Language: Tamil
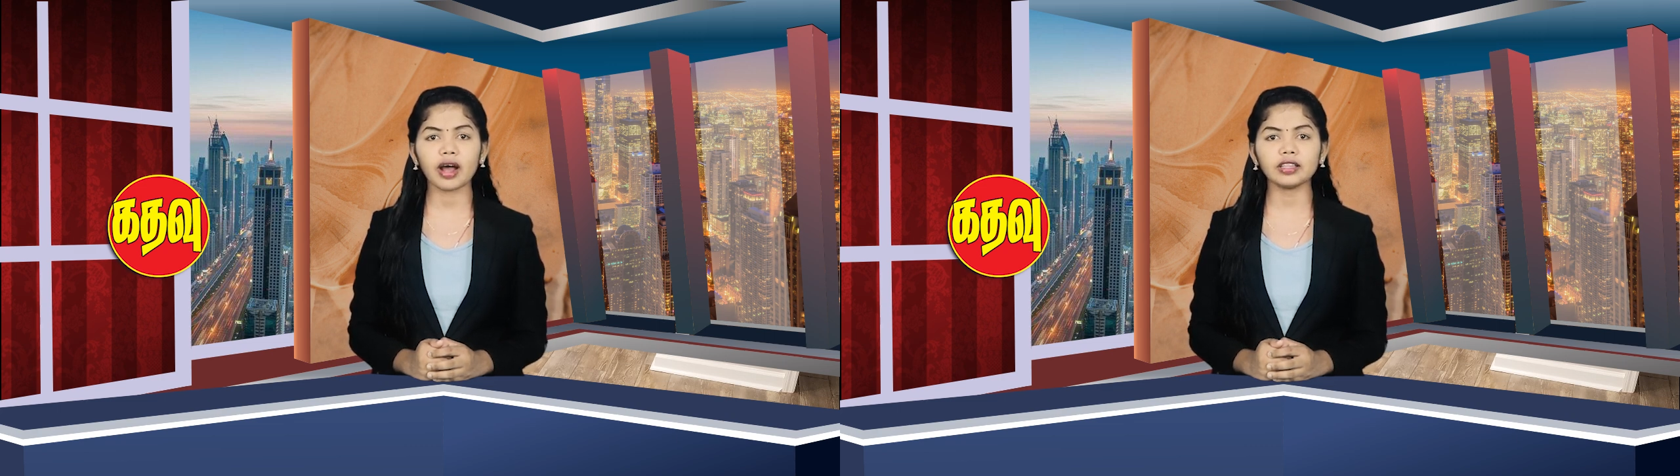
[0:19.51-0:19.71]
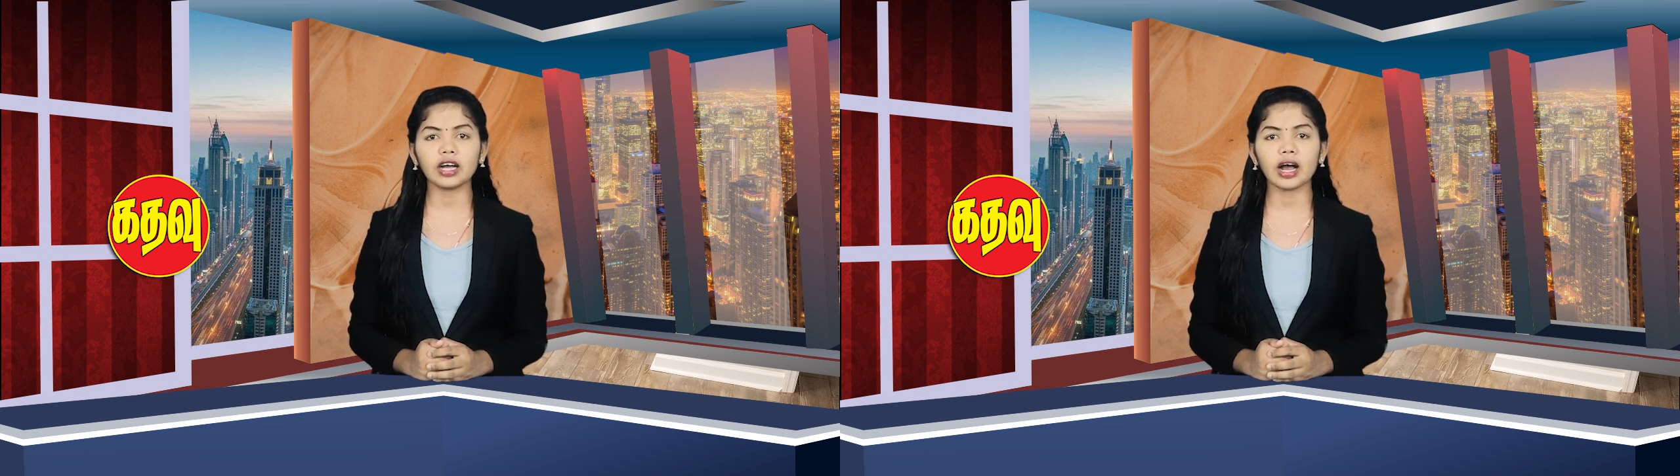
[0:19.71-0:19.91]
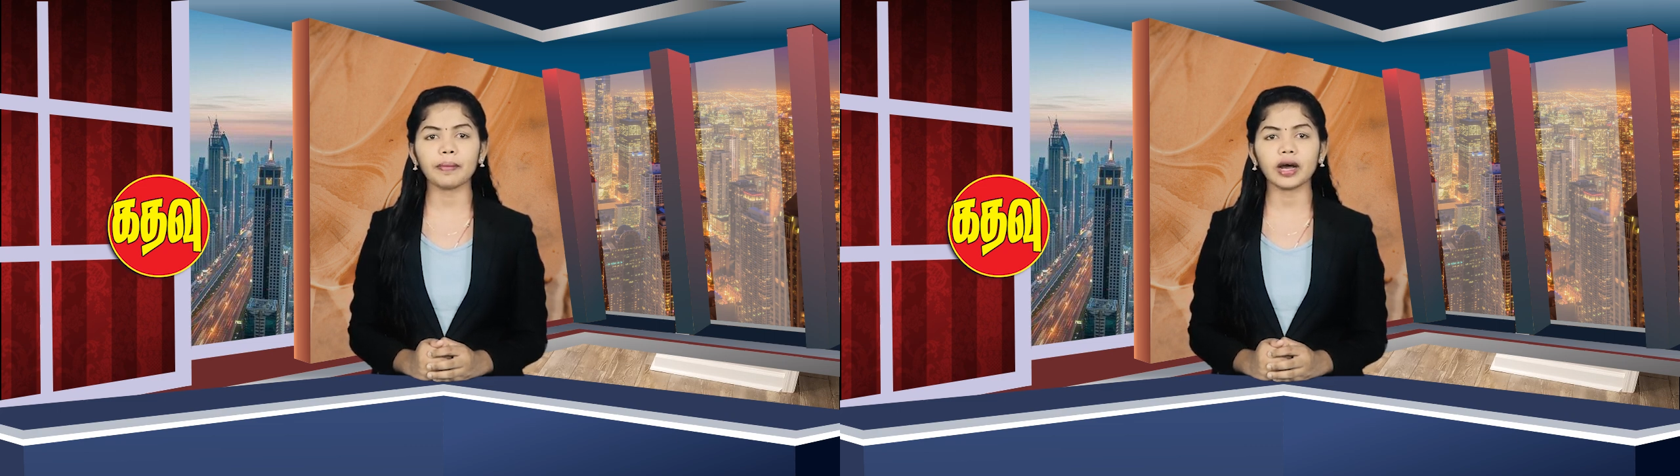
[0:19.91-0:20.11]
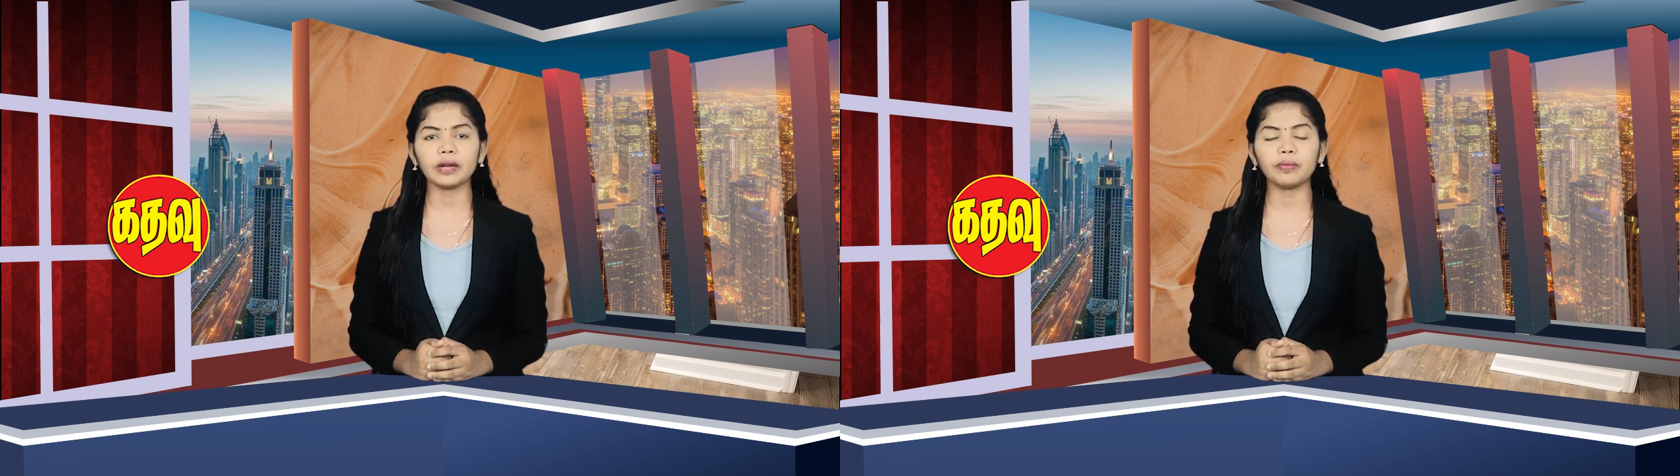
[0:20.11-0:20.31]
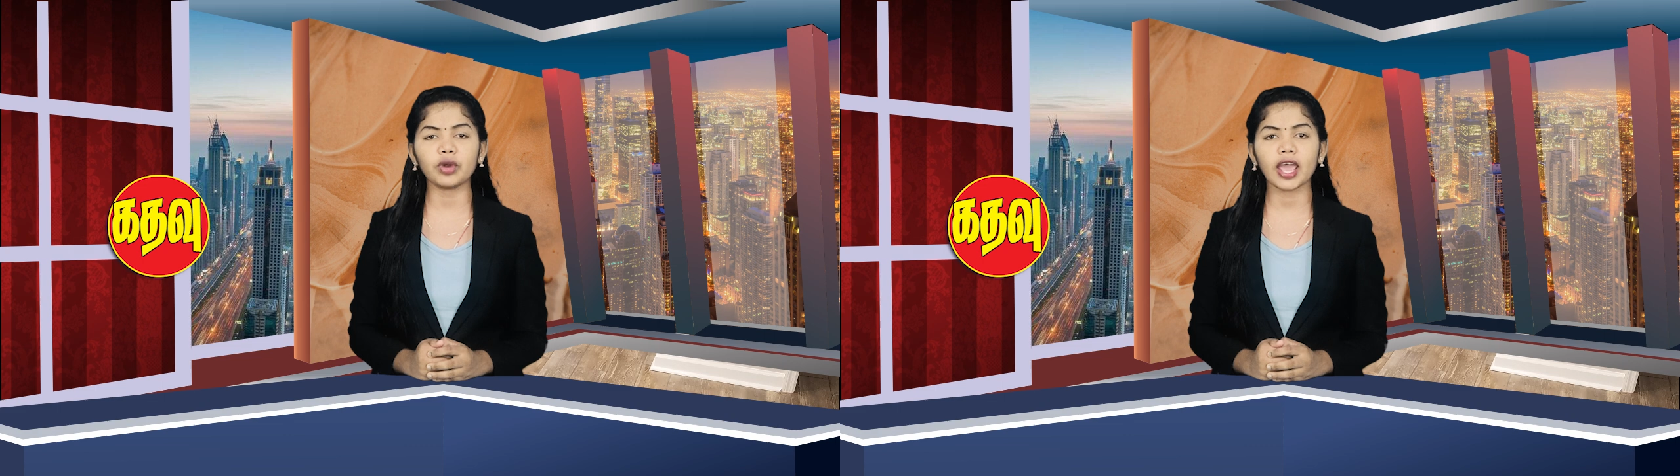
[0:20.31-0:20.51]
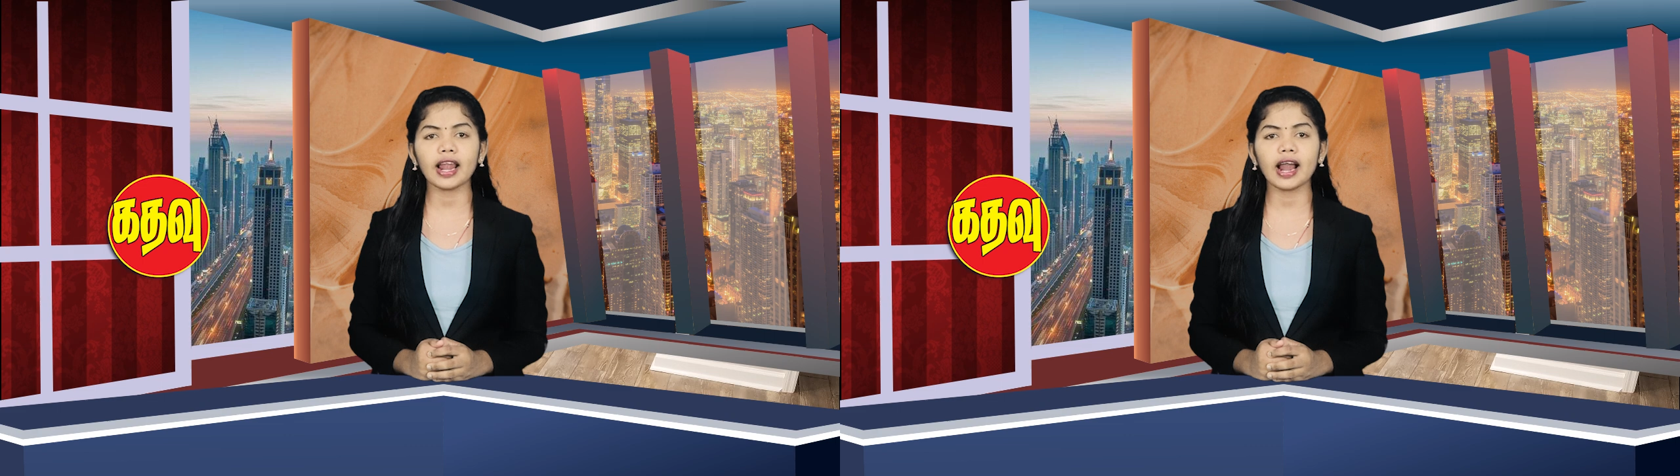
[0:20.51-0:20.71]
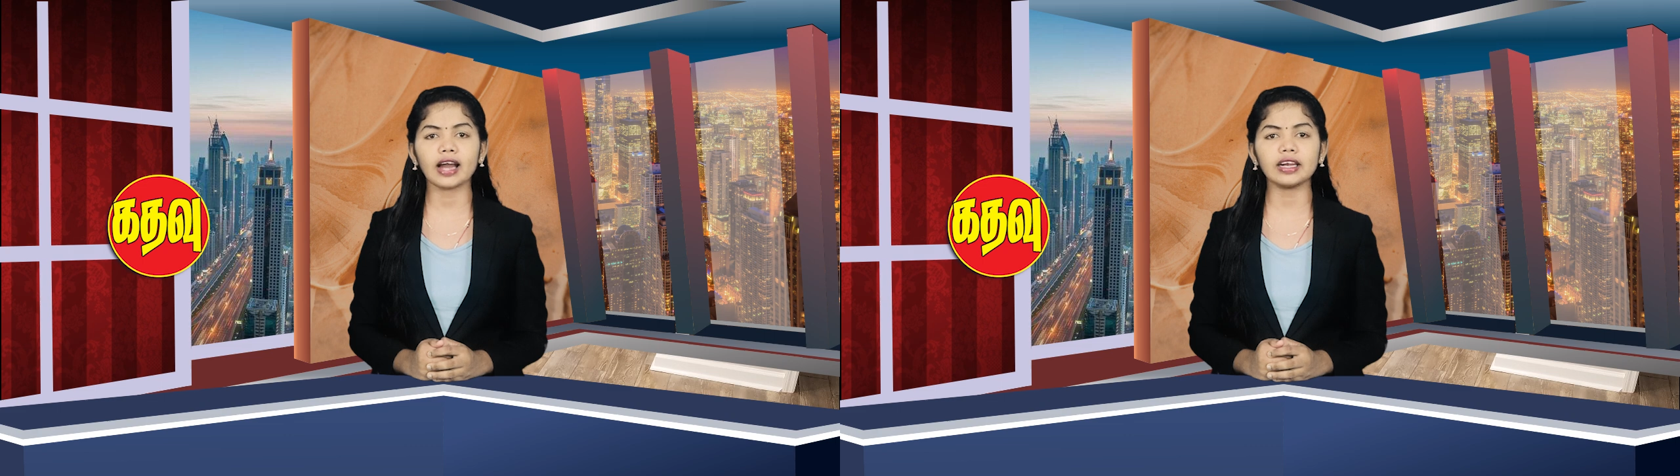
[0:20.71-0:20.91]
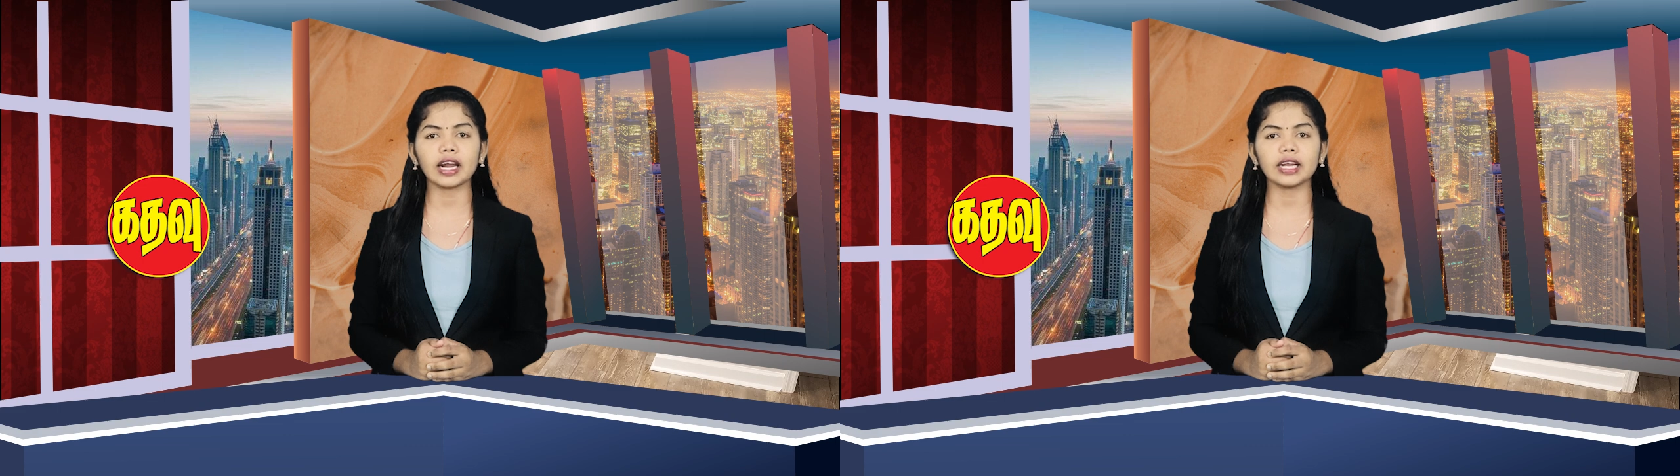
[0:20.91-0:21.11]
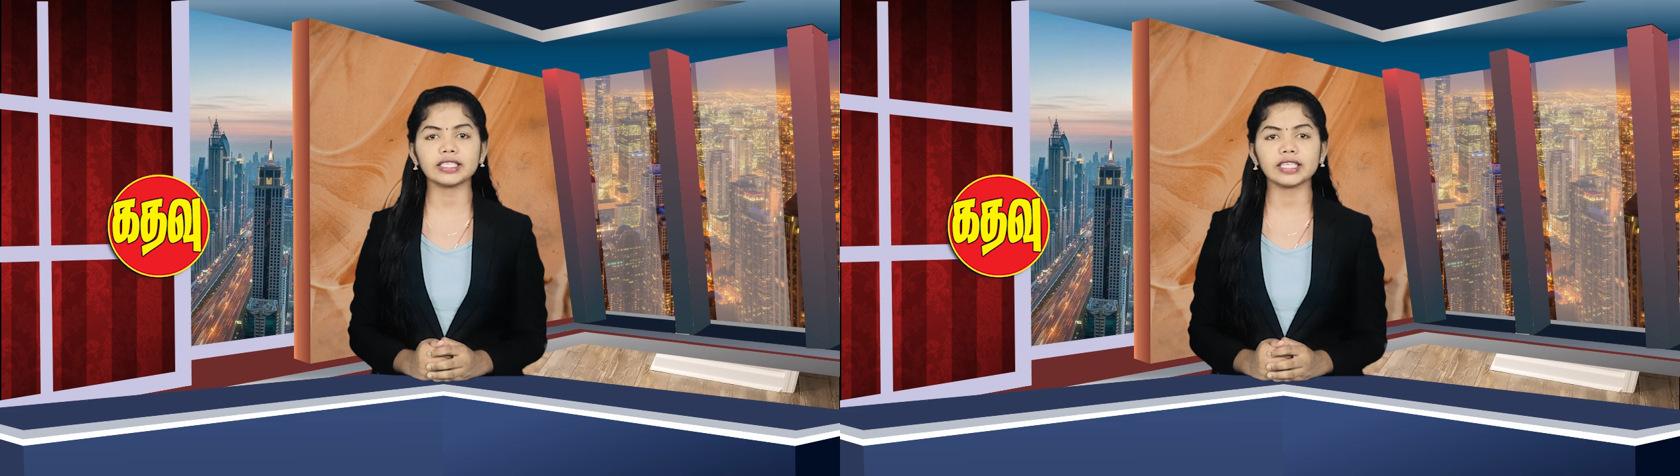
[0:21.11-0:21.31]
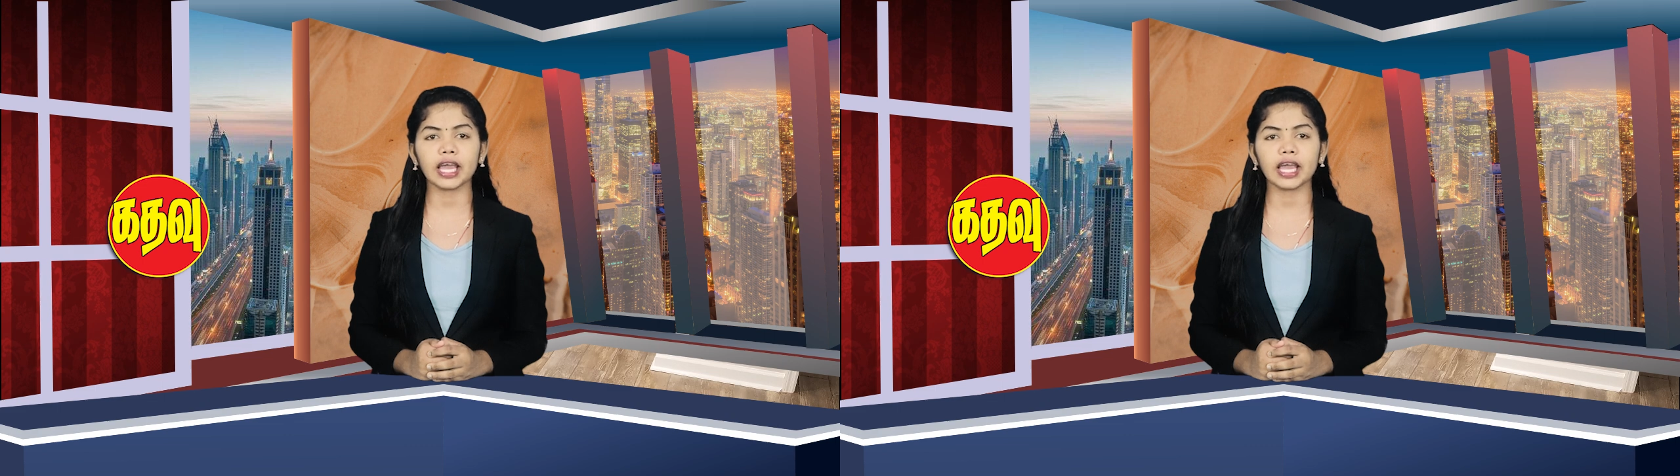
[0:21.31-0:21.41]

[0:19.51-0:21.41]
பாதுகாப்பான முறையில் அன்றாட